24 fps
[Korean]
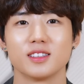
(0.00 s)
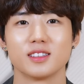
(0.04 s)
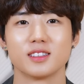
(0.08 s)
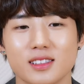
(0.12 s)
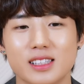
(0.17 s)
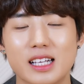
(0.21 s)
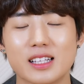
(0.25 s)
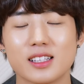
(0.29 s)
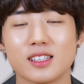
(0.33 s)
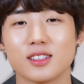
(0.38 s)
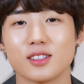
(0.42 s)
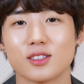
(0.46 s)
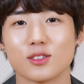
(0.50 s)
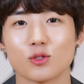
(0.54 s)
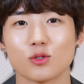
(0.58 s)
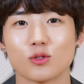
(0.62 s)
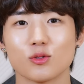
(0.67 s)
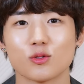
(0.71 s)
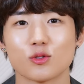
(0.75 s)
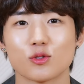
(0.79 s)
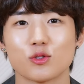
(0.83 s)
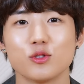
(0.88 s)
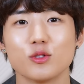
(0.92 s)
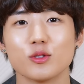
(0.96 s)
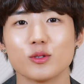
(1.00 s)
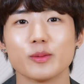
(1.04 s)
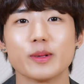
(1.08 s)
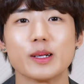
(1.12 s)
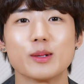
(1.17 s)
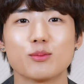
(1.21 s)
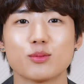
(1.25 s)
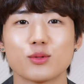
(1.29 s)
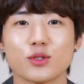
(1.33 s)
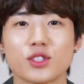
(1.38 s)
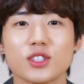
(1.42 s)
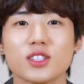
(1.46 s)
나는 궁금해
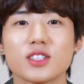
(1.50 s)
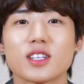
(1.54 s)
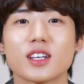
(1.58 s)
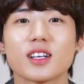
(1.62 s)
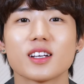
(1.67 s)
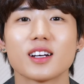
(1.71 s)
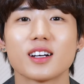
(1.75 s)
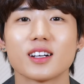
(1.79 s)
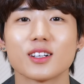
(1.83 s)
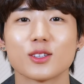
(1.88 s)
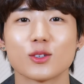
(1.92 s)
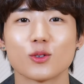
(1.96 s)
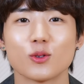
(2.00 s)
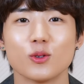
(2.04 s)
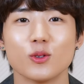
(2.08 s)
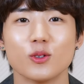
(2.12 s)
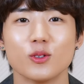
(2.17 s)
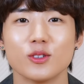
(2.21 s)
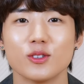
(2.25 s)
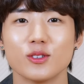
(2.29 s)
무슨 생각으로?